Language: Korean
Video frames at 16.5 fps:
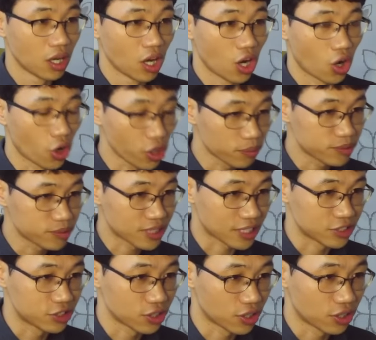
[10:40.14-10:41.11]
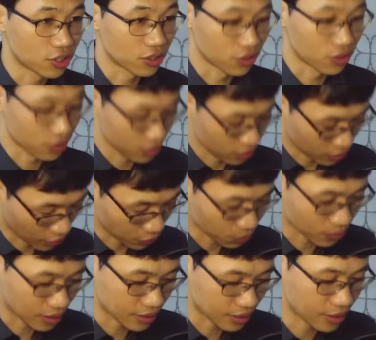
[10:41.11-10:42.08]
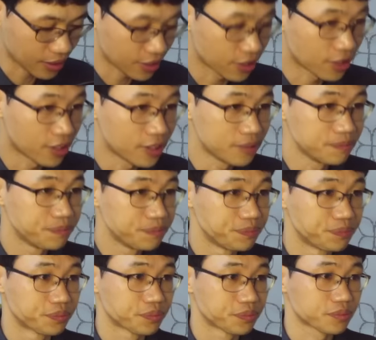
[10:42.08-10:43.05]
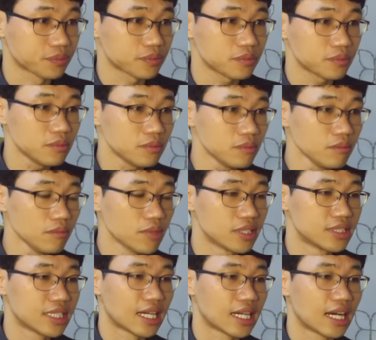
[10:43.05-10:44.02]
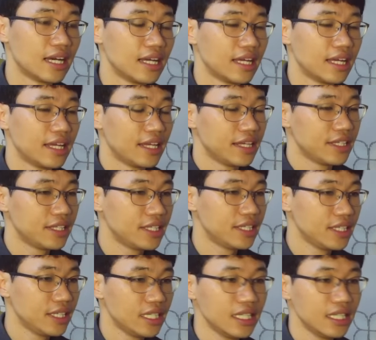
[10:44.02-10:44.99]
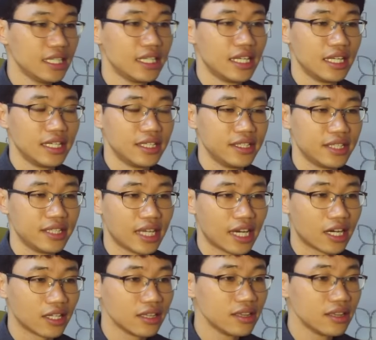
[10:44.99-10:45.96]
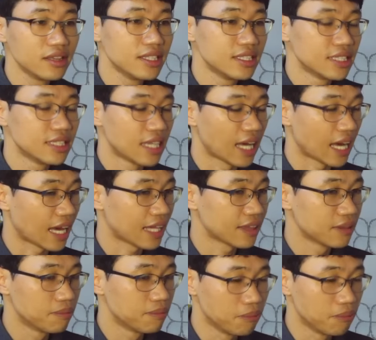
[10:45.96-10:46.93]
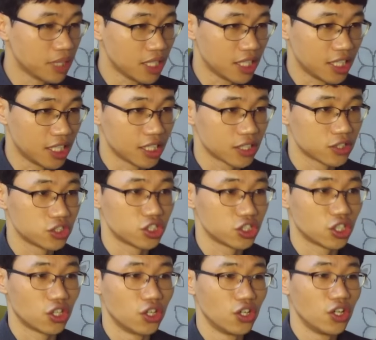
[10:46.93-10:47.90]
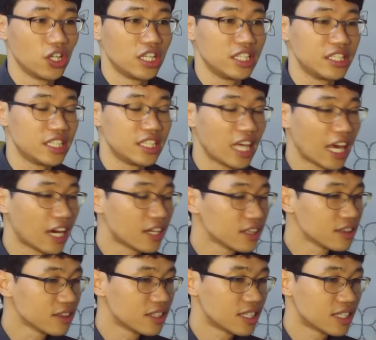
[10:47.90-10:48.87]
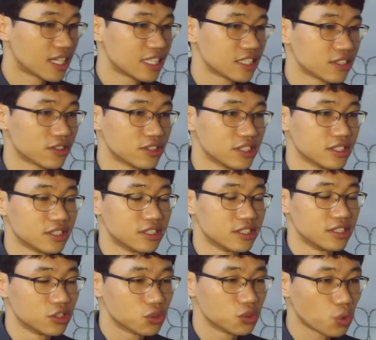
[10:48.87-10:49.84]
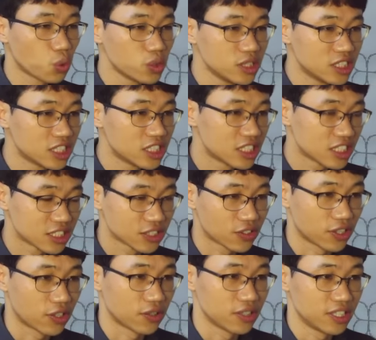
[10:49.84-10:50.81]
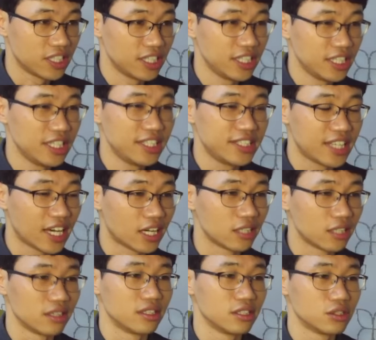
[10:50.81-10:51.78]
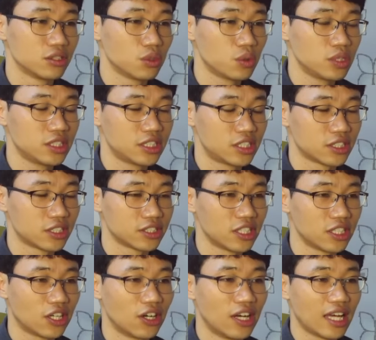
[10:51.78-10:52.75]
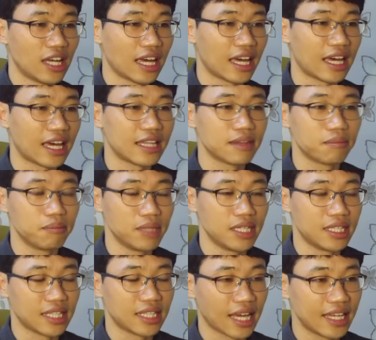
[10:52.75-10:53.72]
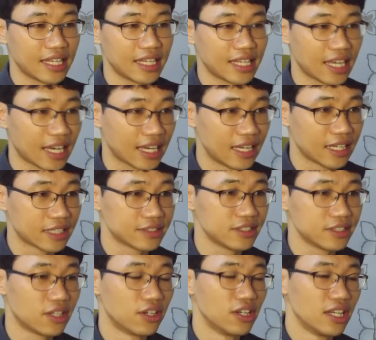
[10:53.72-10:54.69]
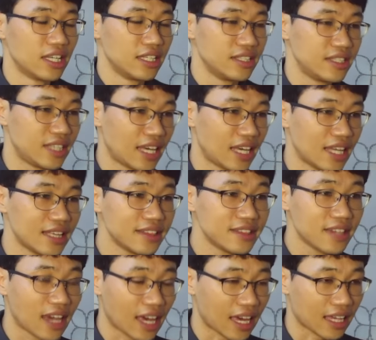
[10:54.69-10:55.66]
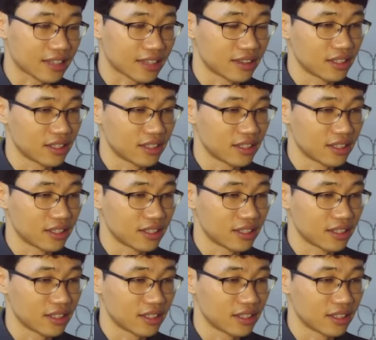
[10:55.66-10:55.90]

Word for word: 어렵지 않죠? 계속 갈게요. 자, he yelled at me. 그쵸? yelled라는 거는 소리 지르는 거예요. he yelled. 소리 질렀어. at me. 나에게. 그래서 yelled at.